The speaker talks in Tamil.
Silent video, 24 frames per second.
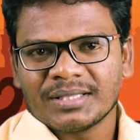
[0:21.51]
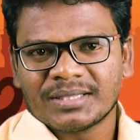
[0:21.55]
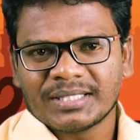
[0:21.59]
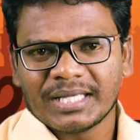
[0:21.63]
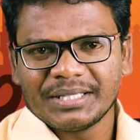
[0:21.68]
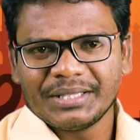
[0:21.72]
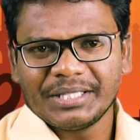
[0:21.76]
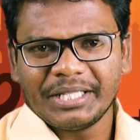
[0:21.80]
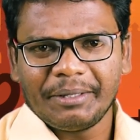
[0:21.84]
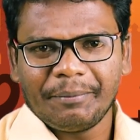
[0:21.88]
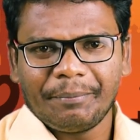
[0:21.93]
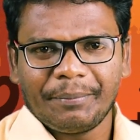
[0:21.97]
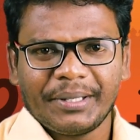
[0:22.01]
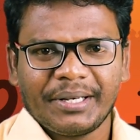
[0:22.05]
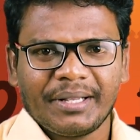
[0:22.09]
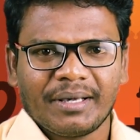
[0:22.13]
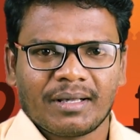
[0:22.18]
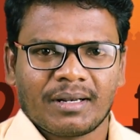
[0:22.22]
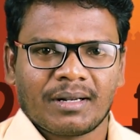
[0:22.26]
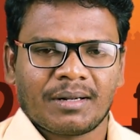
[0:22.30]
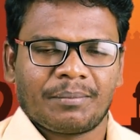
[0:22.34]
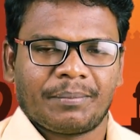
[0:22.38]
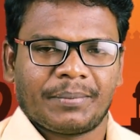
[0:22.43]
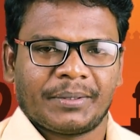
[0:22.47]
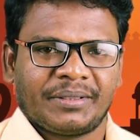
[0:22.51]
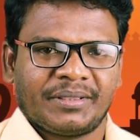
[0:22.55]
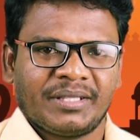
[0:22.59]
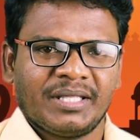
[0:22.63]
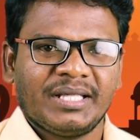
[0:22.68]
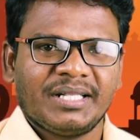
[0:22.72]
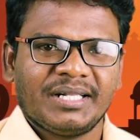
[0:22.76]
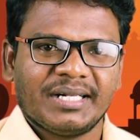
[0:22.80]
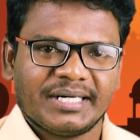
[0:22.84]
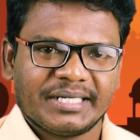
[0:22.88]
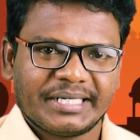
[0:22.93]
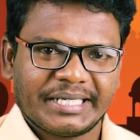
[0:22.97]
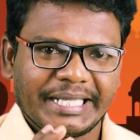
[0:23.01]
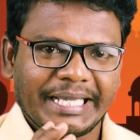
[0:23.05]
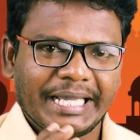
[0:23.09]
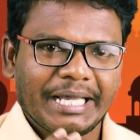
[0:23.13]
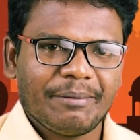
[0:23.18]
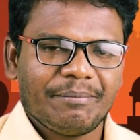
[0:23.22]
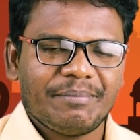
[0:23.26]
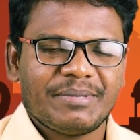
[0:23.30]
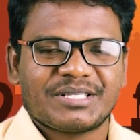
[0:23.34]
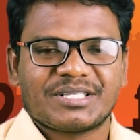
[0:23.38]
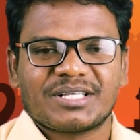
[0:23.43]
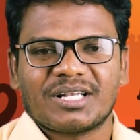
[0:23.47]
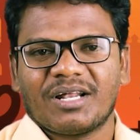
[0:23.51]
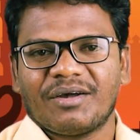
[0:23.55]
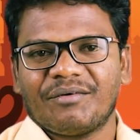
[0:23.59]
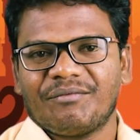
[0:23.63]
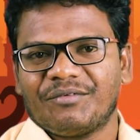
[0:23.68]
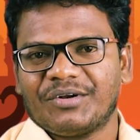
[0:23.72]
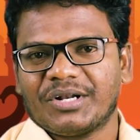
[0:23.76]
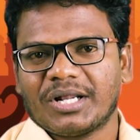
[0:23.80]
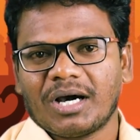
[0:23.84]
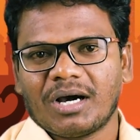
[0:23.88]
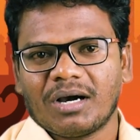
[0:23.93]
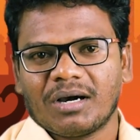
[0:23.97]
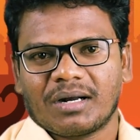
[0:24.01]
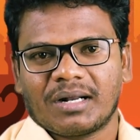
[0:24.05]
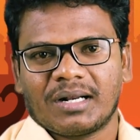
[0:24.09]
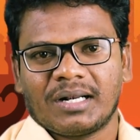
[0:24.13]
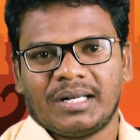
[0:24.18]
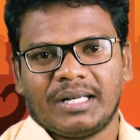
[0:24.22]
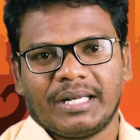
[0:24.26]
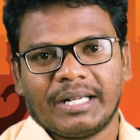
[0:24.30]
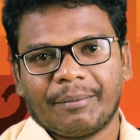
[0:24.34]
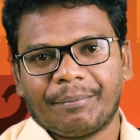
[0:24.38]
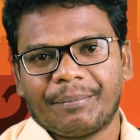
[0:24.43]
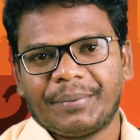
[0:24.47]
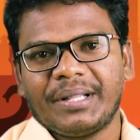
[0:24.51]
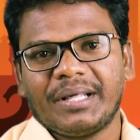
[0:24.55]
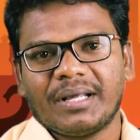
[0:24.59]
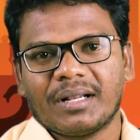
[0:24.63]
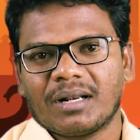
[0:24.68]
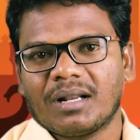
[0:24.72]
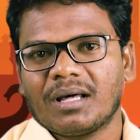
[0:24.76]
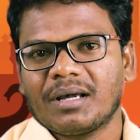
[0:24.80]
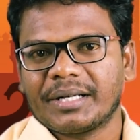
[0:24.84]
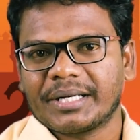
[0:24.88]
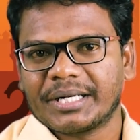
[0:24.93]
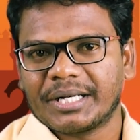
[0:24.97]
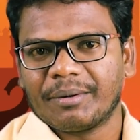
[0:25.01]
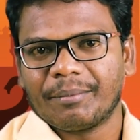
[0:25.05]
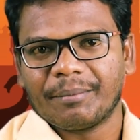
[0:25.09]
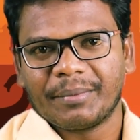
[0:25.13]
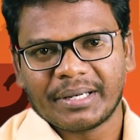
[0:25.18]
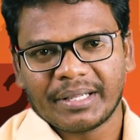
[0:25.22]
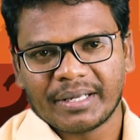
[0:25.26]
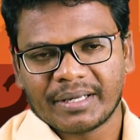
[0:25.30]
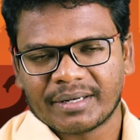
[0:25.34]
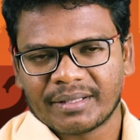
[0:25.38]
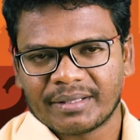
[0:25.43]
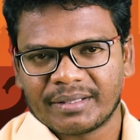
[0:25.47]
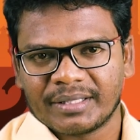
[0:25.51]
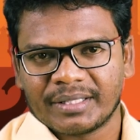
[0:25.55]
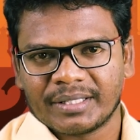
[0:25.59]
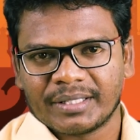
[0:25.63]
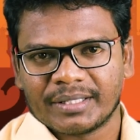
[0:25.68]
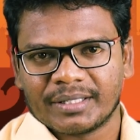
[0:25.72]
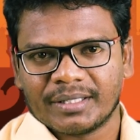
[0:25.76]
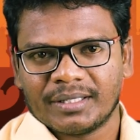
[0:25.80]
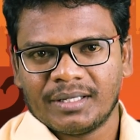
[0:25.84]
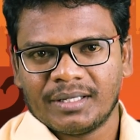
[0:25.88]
தந்தை பெரியாரை பற்றி டிஎன்பிசியில் வினாக்கள் எப்படியெல்லாம் இடம்பெறுகிறது